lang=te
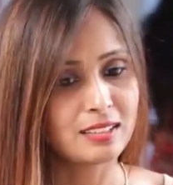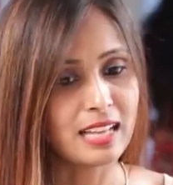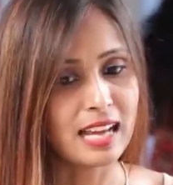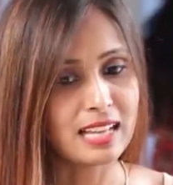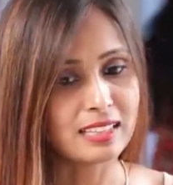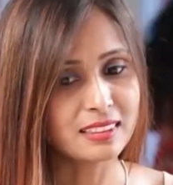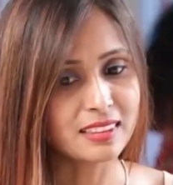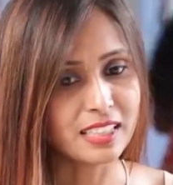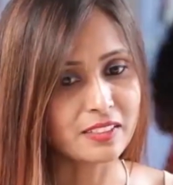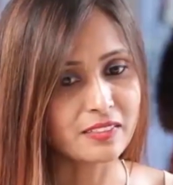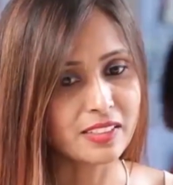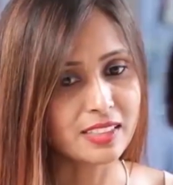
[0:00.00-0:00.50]

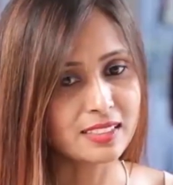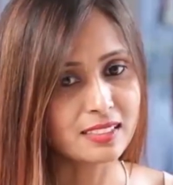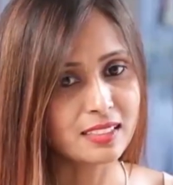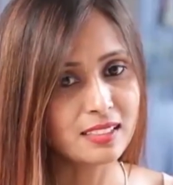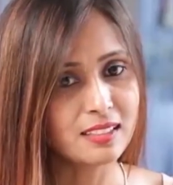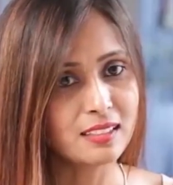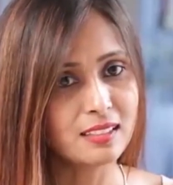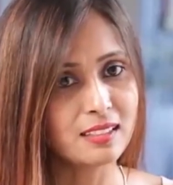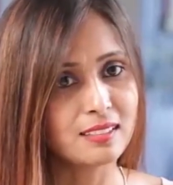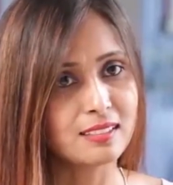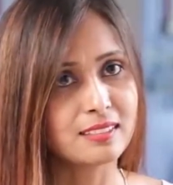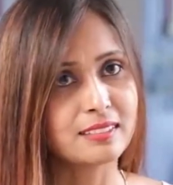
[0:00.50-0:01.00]
దాని తర్వాత
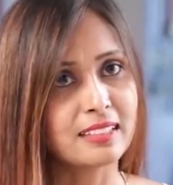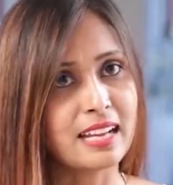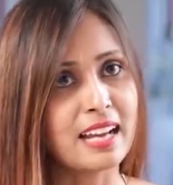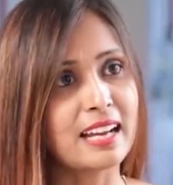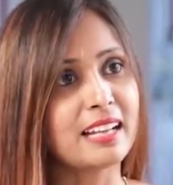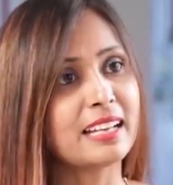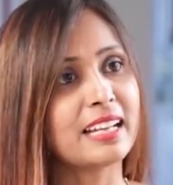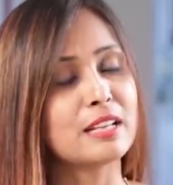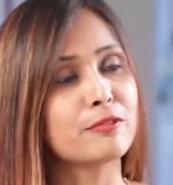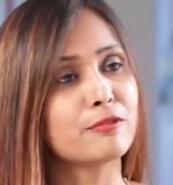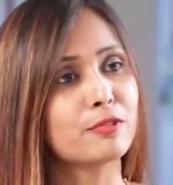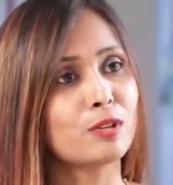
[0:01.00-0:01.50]
నా
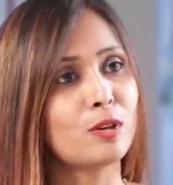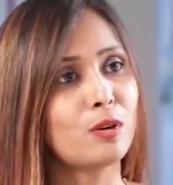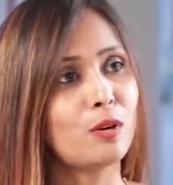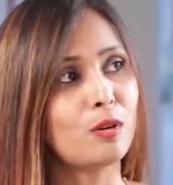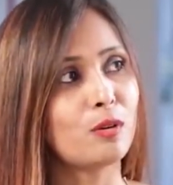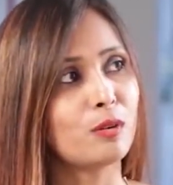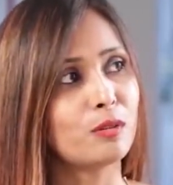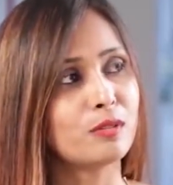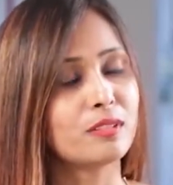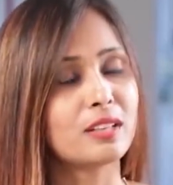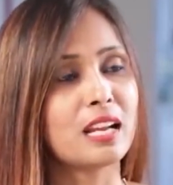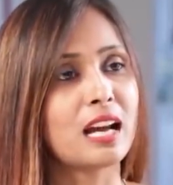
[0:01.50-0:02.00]
లైఫ్లో
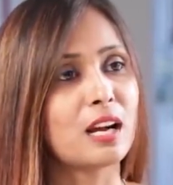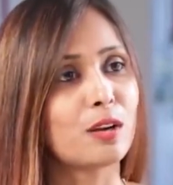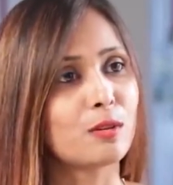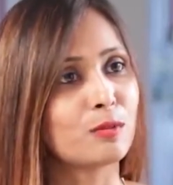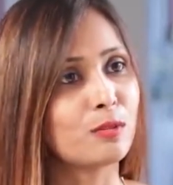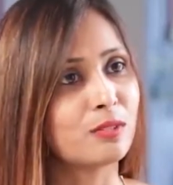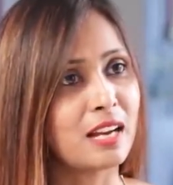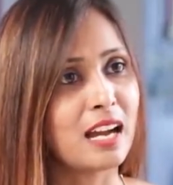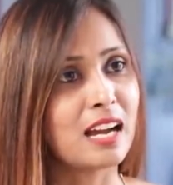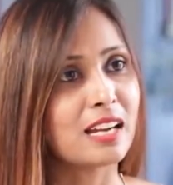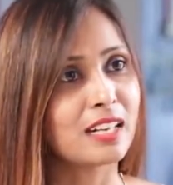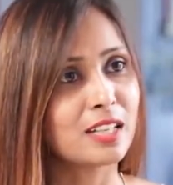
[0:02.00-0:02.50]
నాకు
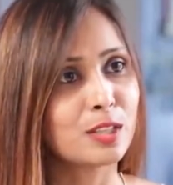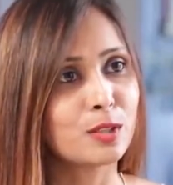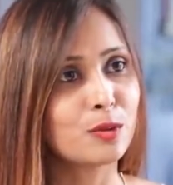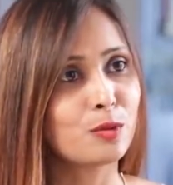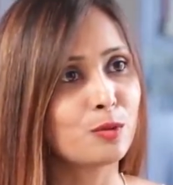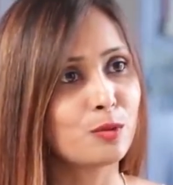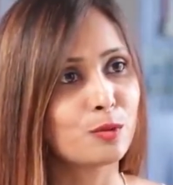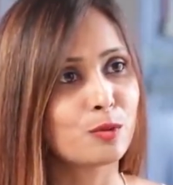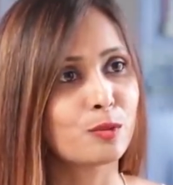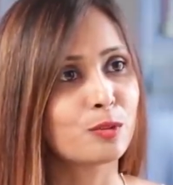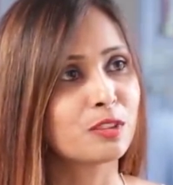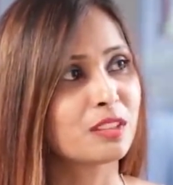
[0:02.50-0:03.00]
నాకంటూ
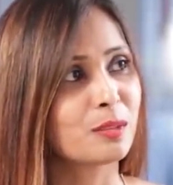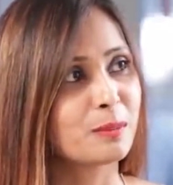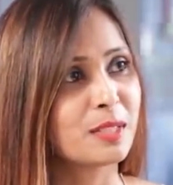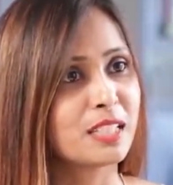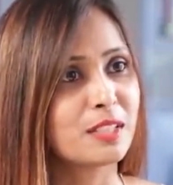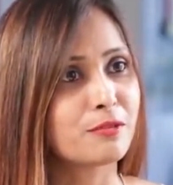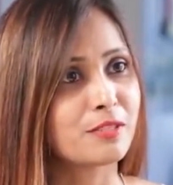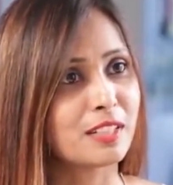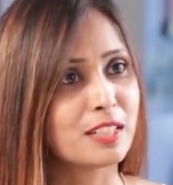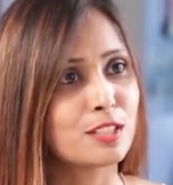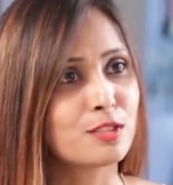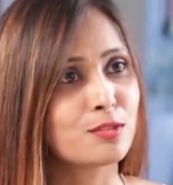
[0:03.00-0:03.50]

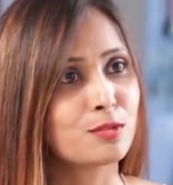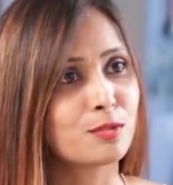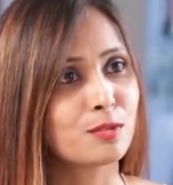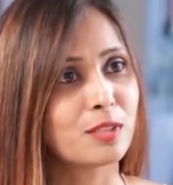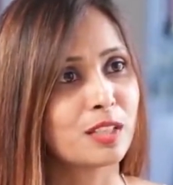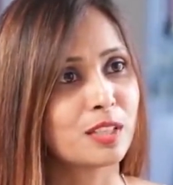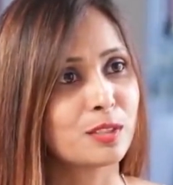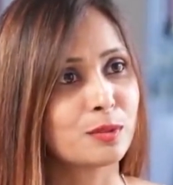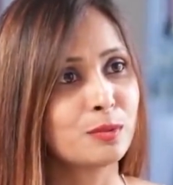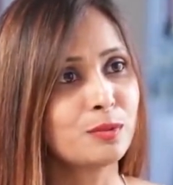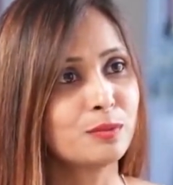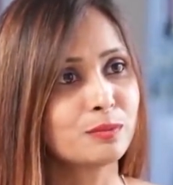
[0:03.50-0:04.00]
కొంతమంది ఫ్రెండ్స్
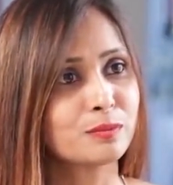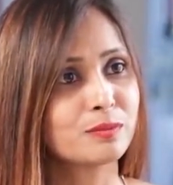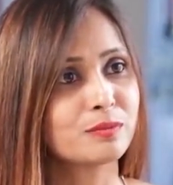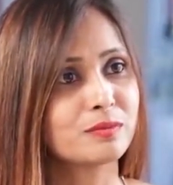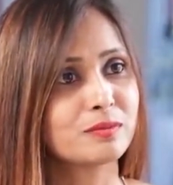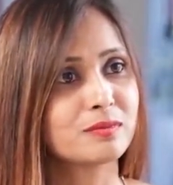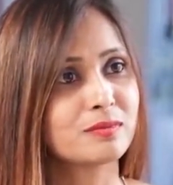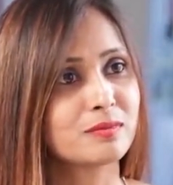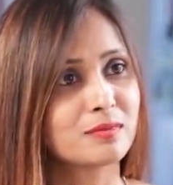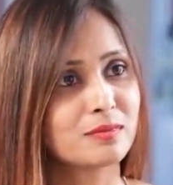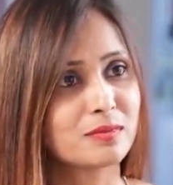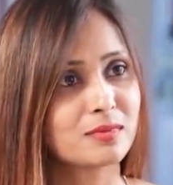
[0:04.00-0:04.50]
ఉన్నారు
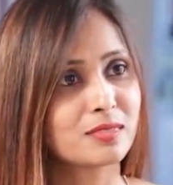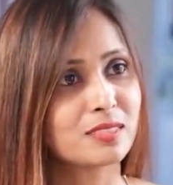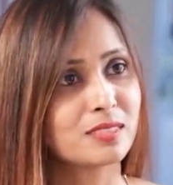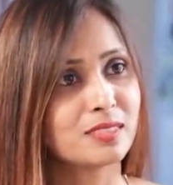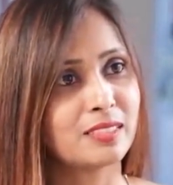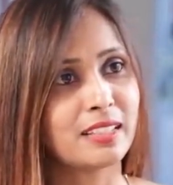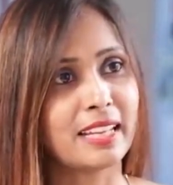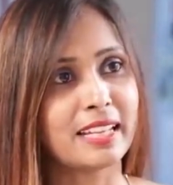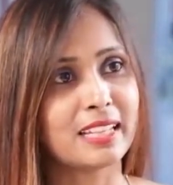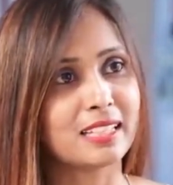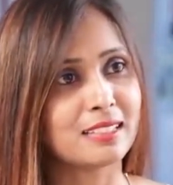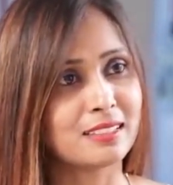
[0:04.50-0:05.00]

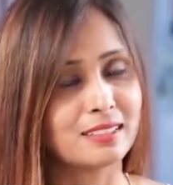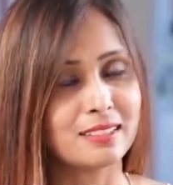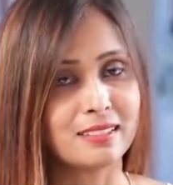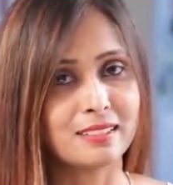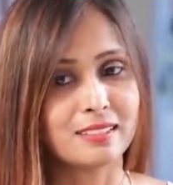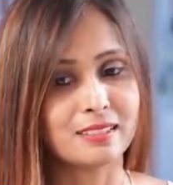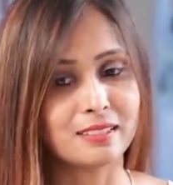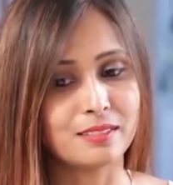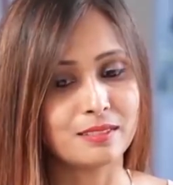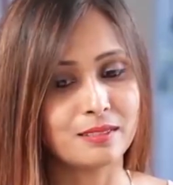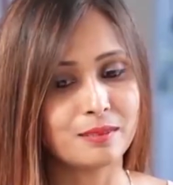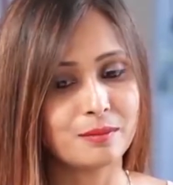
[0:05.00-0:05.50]
లైక్
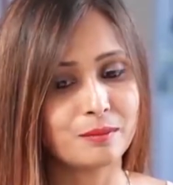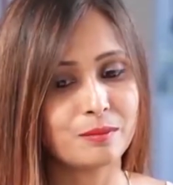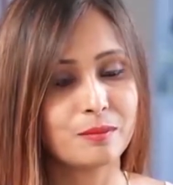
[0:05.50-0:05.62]
uh,